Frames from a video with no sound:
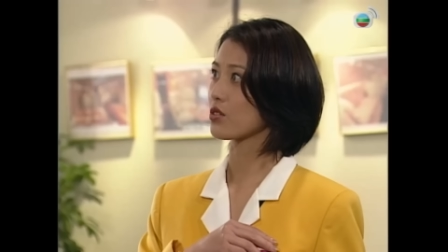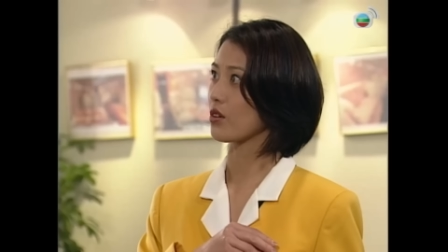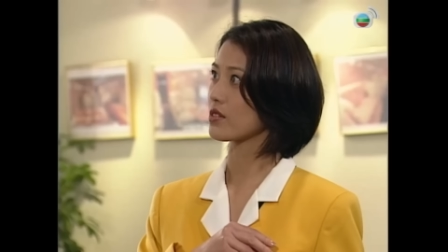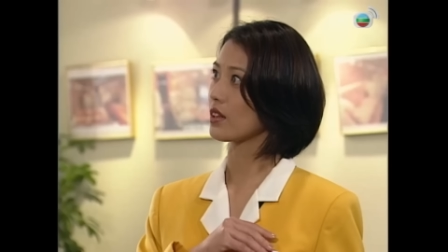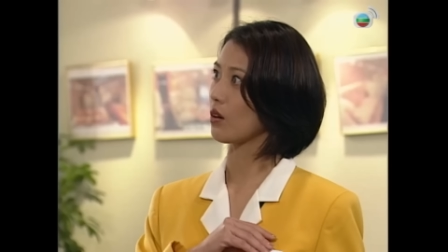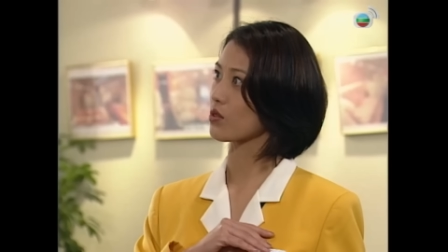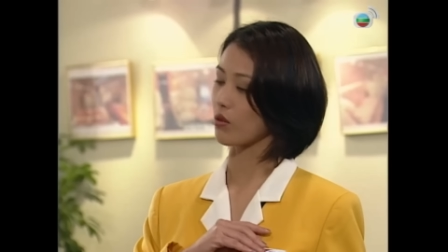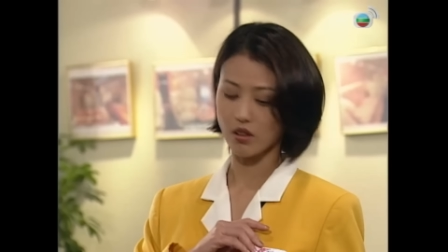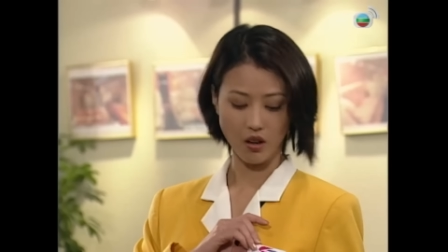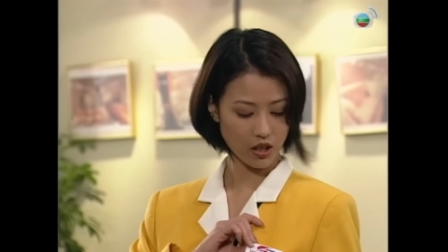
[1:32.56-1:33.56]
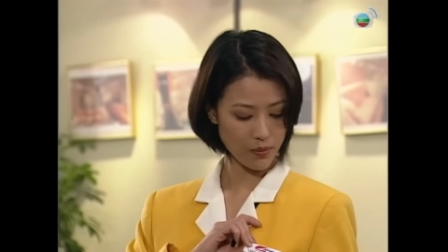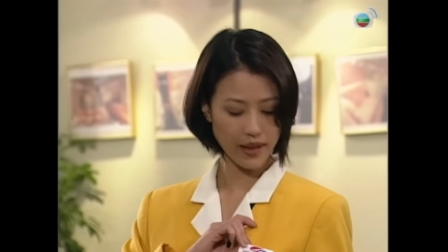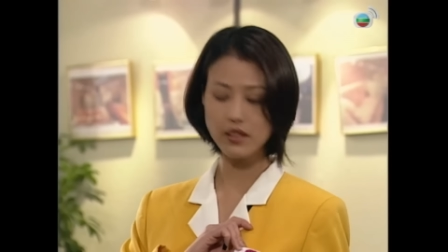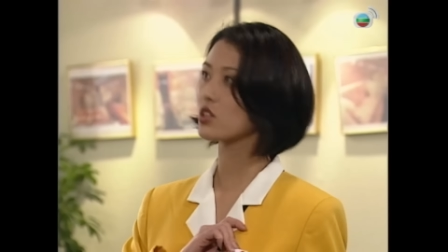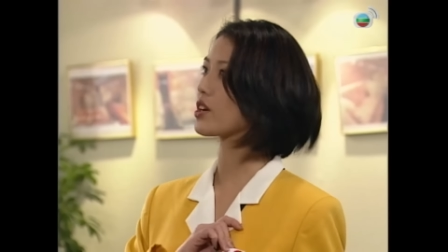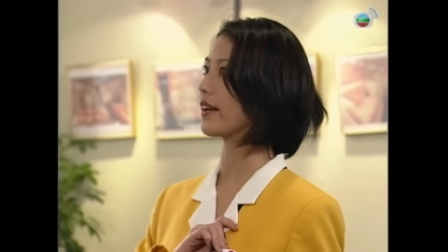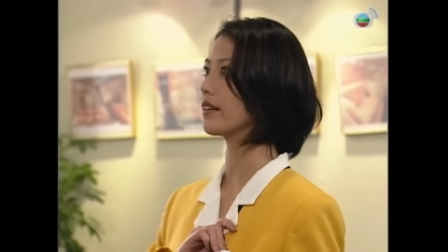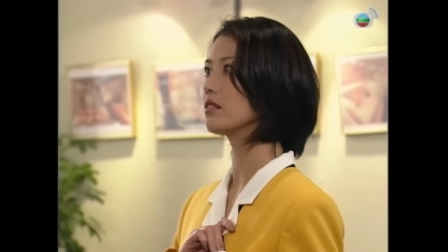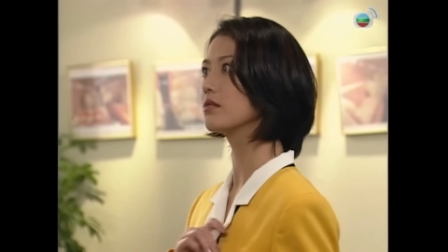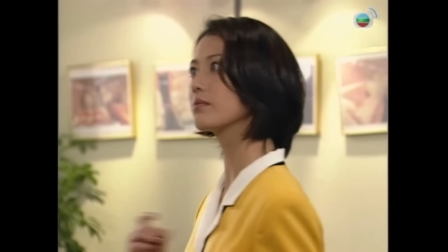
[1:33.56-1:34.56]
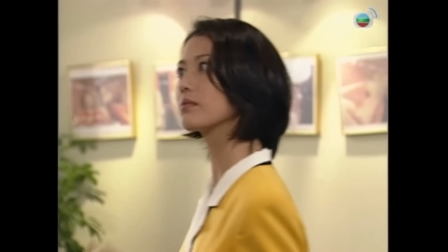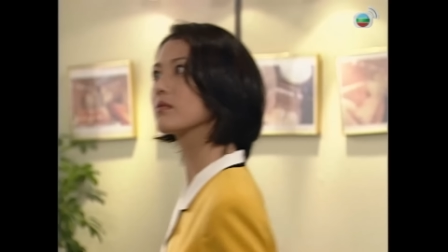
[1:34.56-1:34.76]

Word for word: Thì khiếu nại với cấp trên của tôi đi Tôi là Mandy Chen